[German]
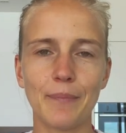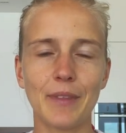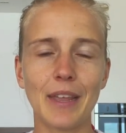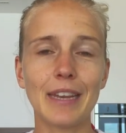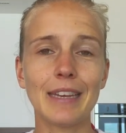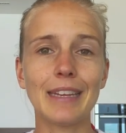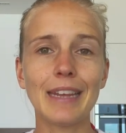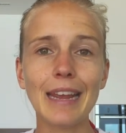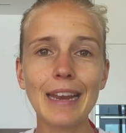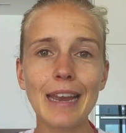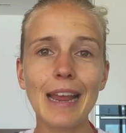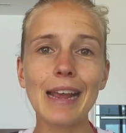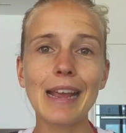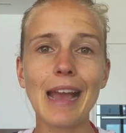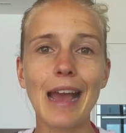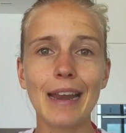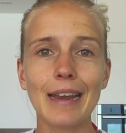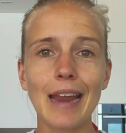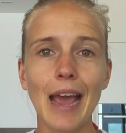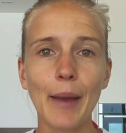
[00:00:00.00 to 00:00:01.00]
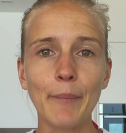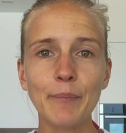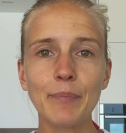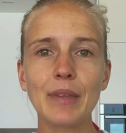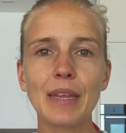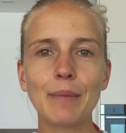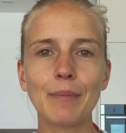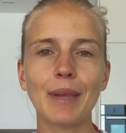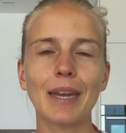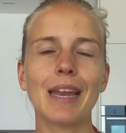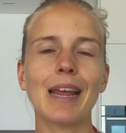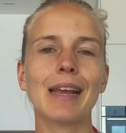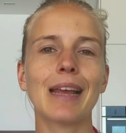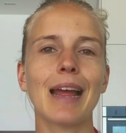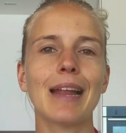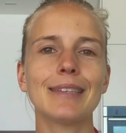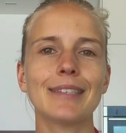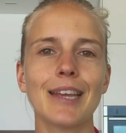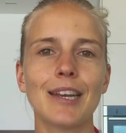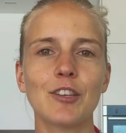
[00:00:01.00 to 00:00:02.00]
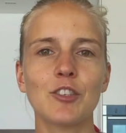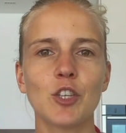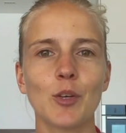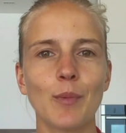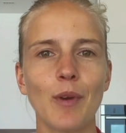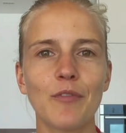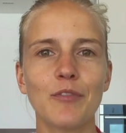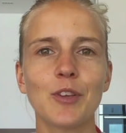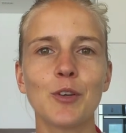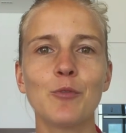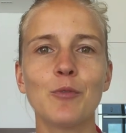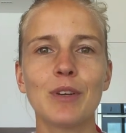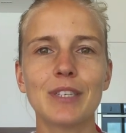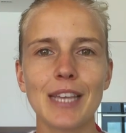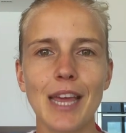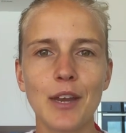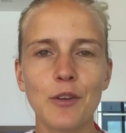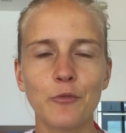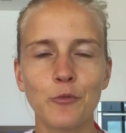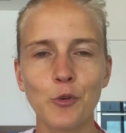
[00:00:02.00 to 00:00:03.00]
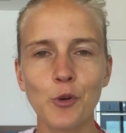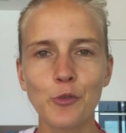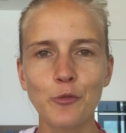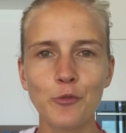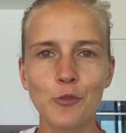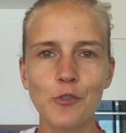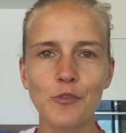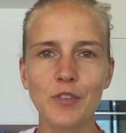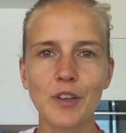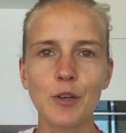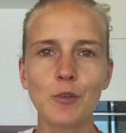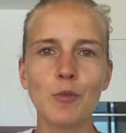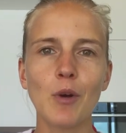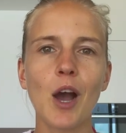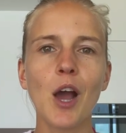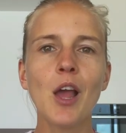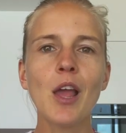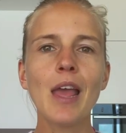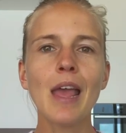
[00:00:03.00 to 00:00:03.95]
Denn jeder kann abnehmen, jeder kann seine Sommerfigur, seine Wohlfühlfigur